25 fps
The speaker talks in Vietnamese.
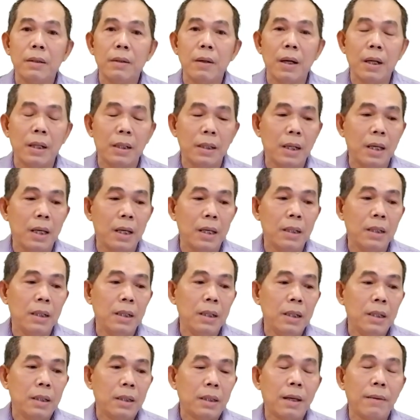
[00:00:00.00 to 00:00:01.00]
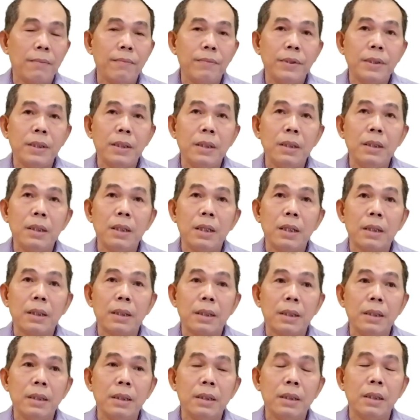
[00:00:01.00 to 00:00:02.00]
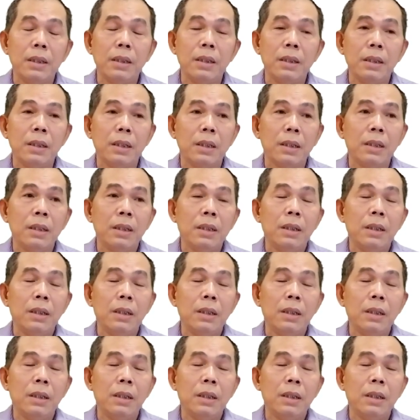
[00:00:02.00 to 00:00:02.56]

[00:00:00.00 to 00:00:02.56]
hoặc là thậm chí là cái cái